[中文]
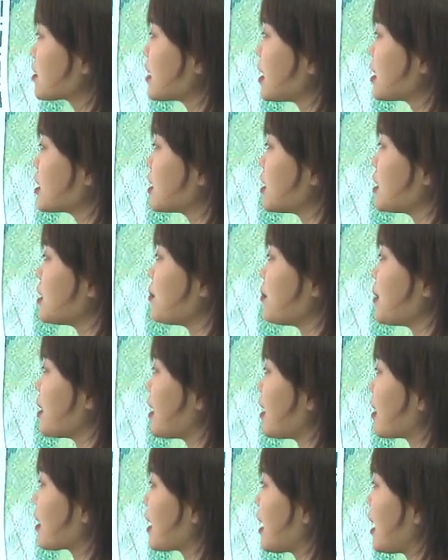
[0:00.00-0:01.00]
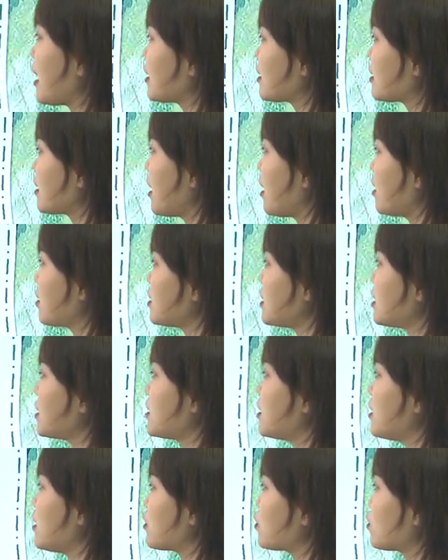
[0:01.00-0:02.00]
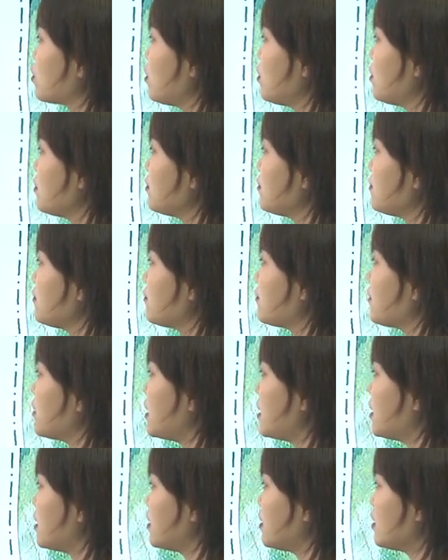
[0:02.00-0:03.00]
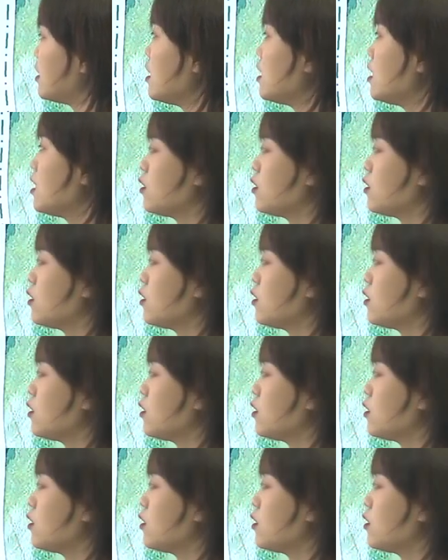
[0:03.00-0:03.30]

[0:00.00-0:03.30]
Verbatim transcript: 在这里面看到这个东风，